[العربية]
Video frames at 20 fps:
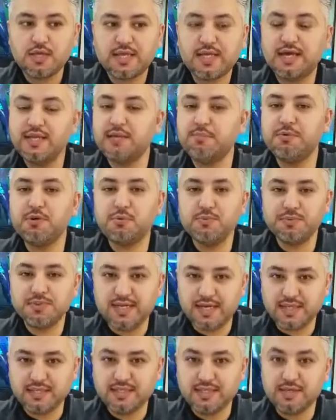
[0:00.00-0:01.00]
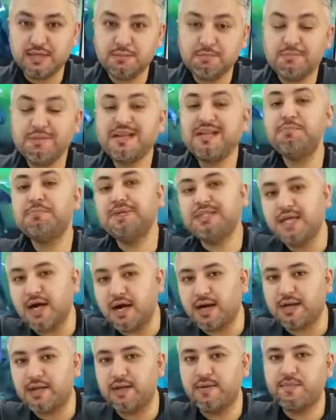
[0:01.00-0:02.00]
كان يبي لهم تعديل من
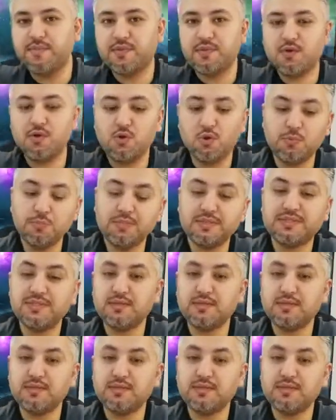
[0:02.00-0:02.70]
البدايه لو